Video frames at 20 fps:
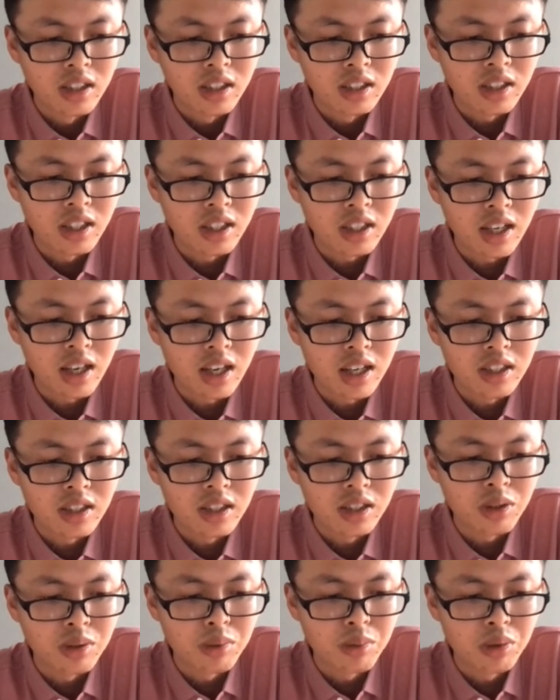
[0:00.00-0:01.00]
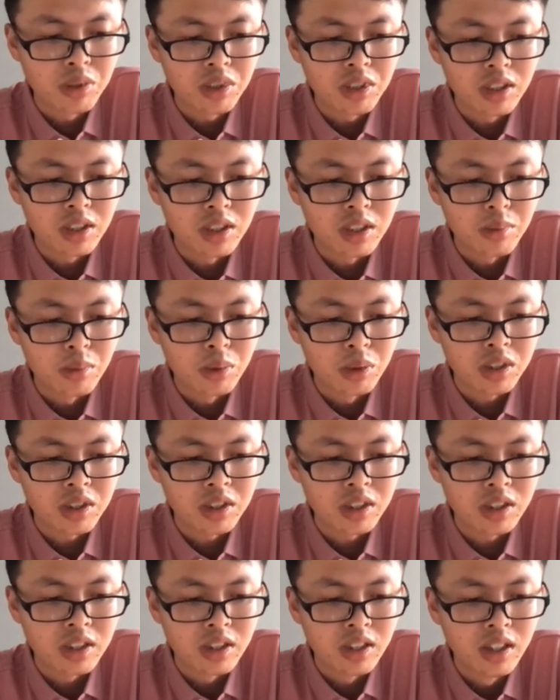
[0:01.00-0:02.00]
一旦开启了同步写的模
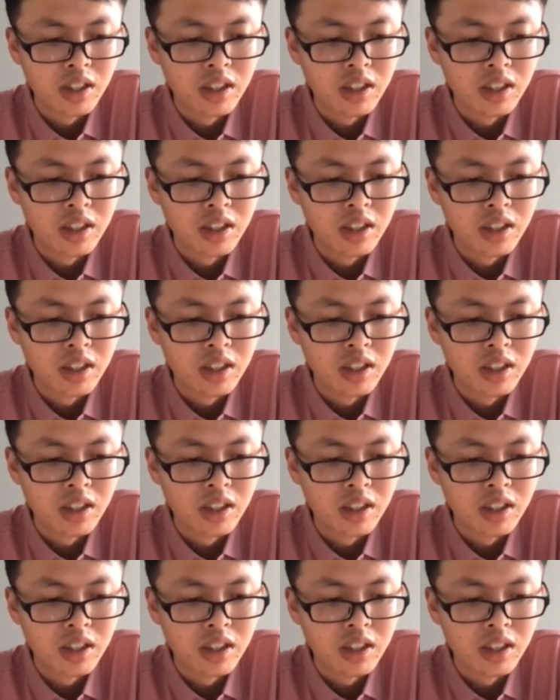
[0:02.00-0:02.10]
式，